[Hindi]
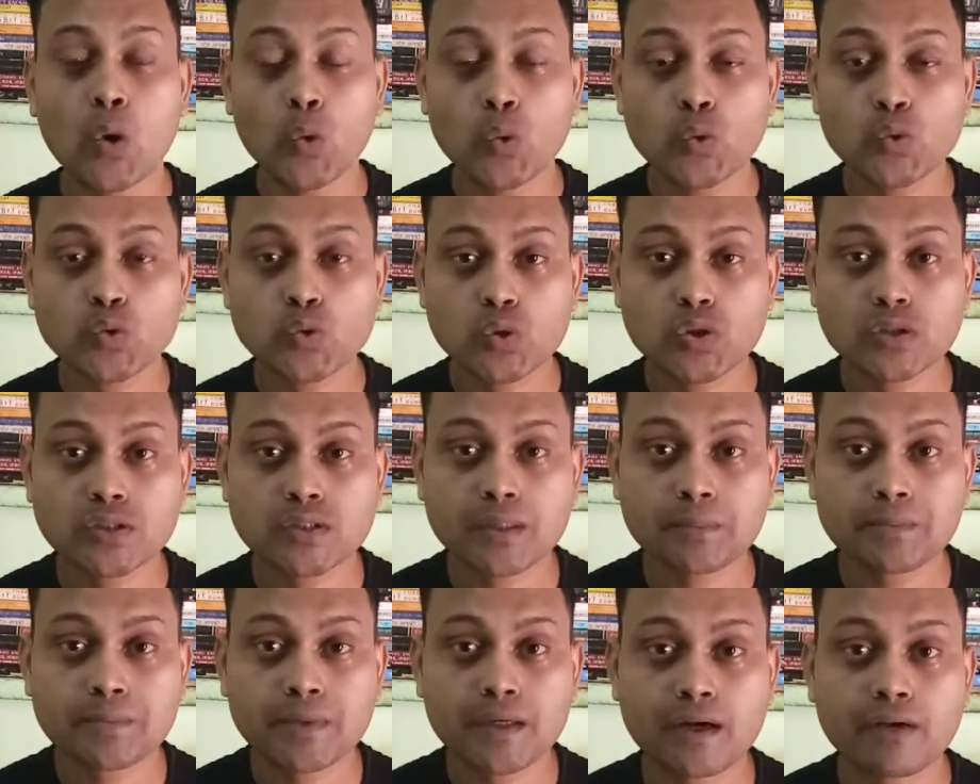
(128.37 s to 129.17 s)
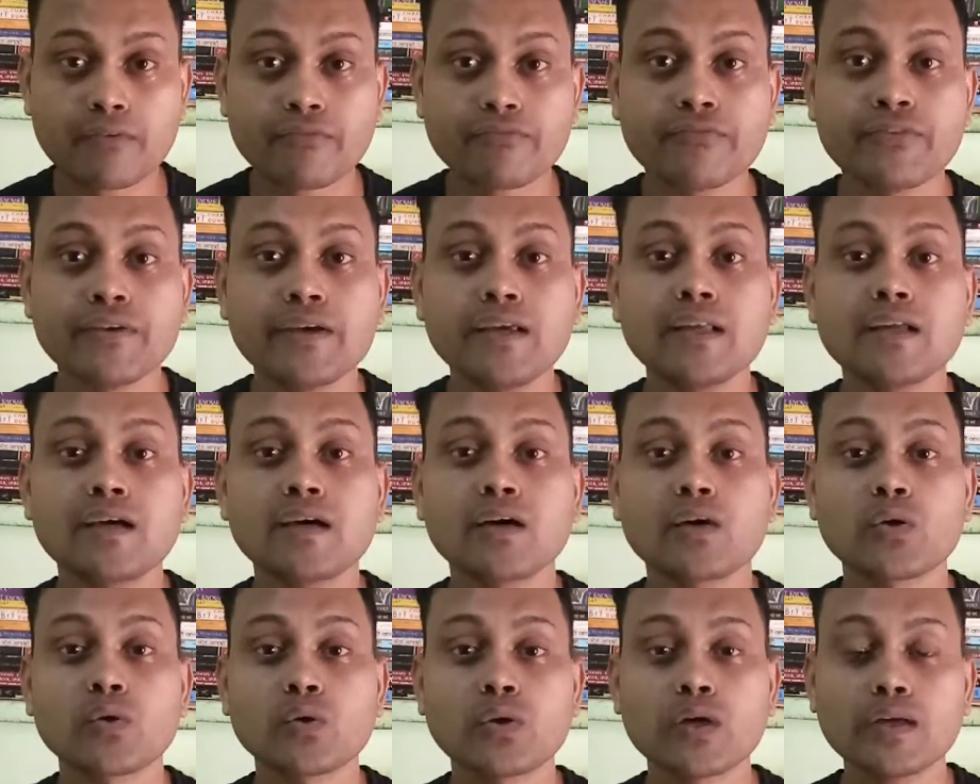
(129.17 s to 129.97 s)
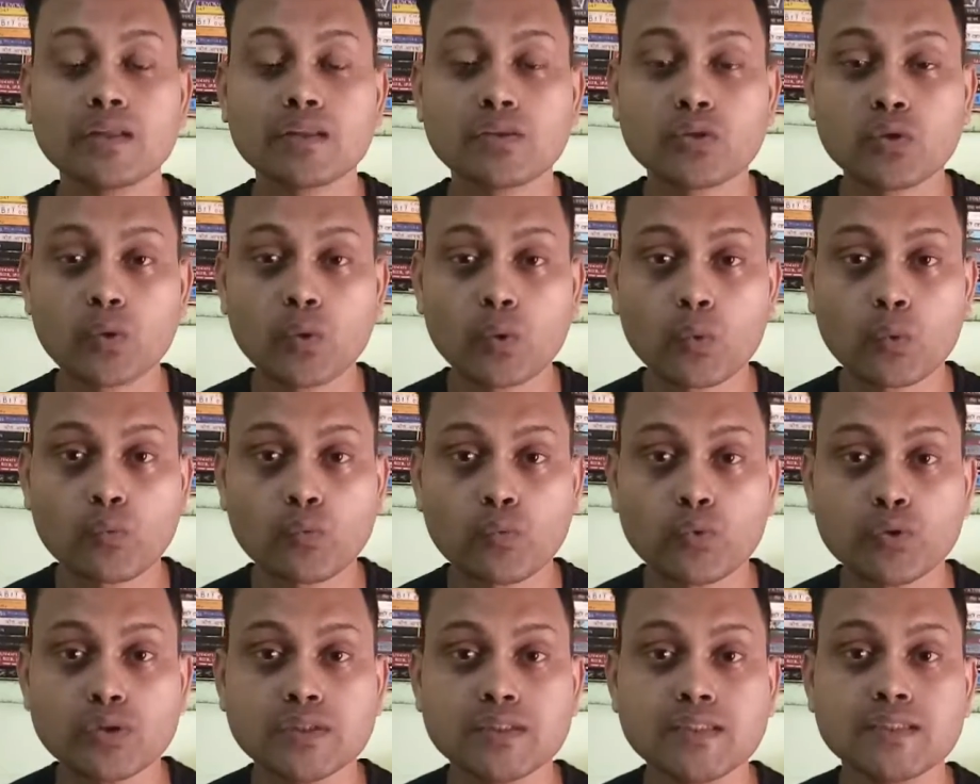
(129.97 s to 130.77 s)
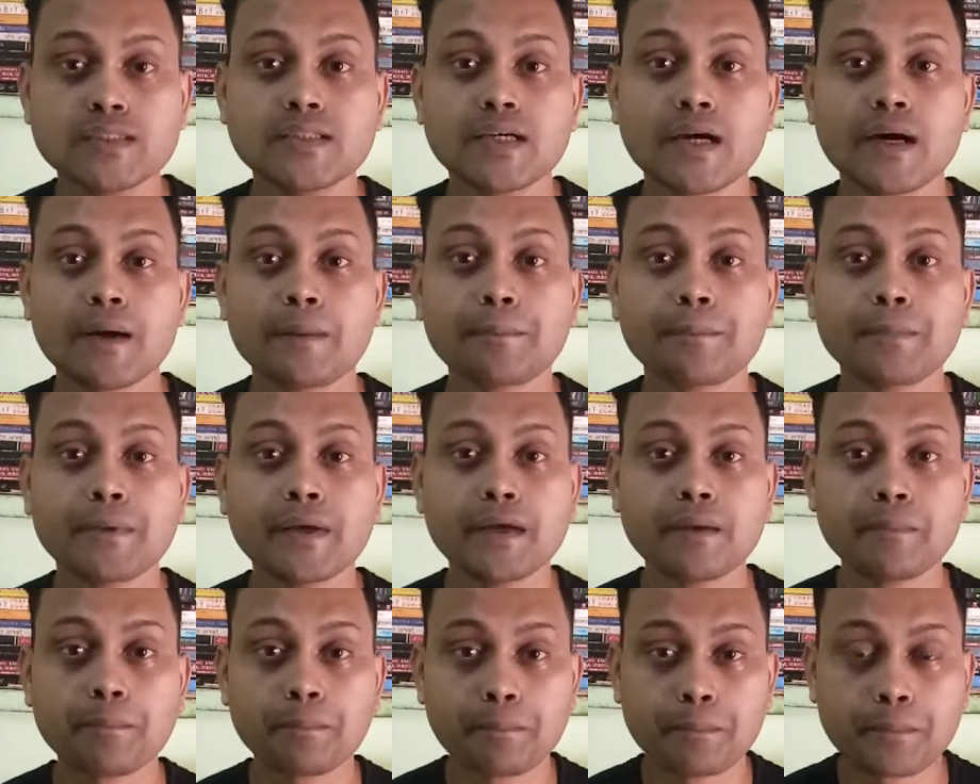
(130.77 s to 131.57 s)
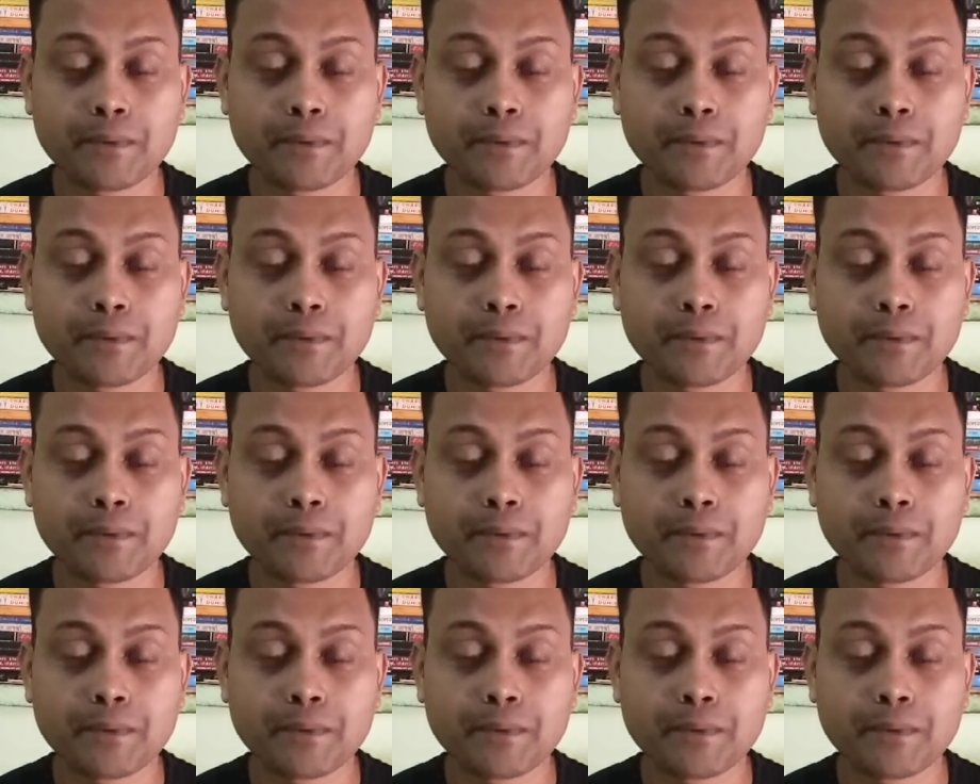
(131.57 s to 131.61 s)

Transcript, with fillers: उसको जब तक आप फील करोगे तो वो चीज़ आपके